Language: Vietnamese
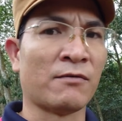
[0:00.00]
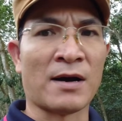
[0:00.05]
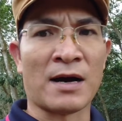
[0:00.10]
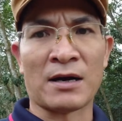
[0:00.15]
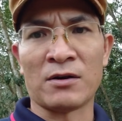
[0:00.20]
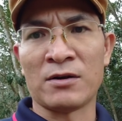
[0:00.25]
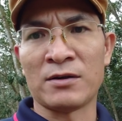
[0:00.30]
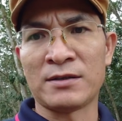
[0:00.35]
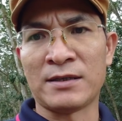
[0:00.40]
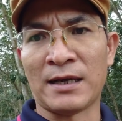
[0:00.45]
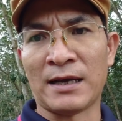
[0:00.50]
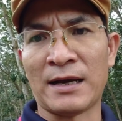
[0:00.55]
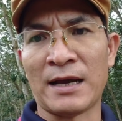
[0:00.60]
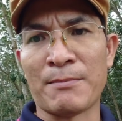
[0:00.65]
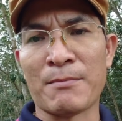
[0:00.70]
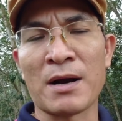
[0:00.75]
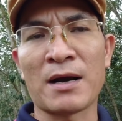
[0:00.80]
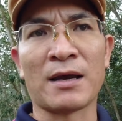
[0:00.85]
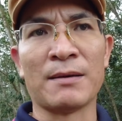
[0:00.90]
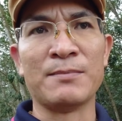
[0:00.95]
và nó sẽ
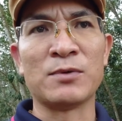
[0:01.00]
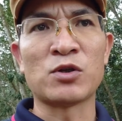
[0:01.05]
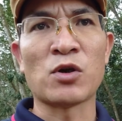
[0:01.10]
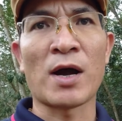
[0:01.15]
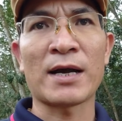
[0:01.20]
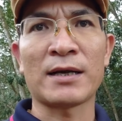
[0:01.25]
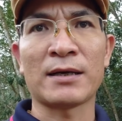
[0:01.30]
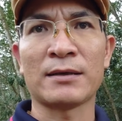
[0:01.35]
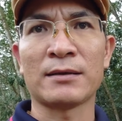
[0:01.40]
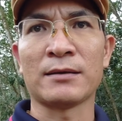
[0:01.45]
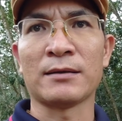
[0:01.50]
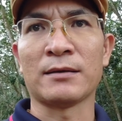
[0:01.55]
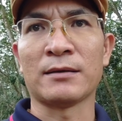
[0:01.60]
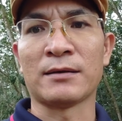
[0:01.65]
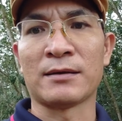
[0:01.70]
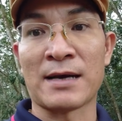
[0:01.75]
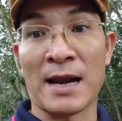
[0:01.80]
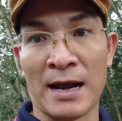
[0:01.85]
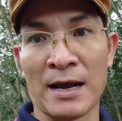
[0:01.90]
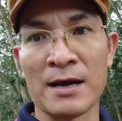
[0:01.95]
gây mất kiểm soát
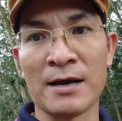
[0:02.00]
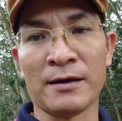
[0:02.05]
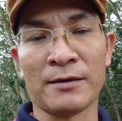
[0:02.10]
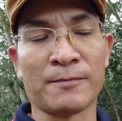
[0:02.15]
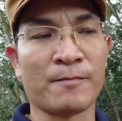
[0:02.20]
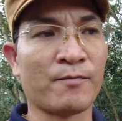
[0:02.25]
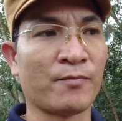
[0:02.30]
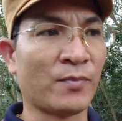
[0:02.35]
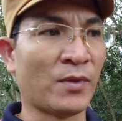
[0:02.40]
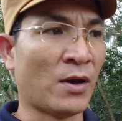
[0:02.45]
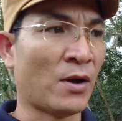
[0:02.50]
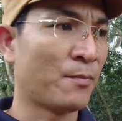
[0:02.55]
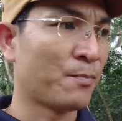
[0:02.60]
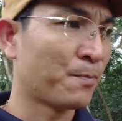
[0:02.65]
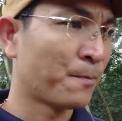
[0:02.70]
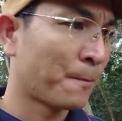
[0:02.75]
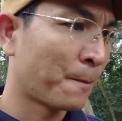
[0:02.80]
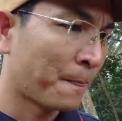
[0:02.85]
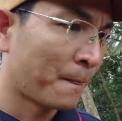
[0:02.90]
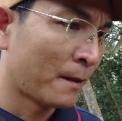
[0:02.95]
nặng hơn đó
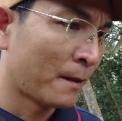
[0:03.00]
